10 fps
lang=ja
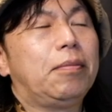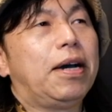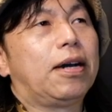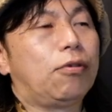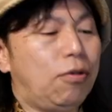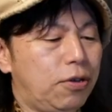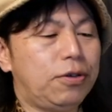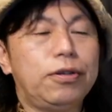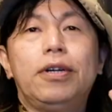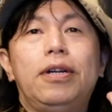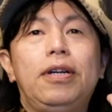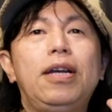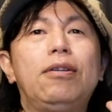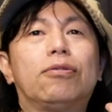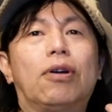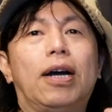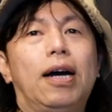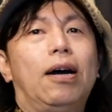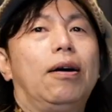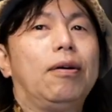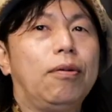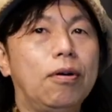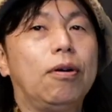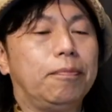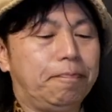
まあこういうリングとかを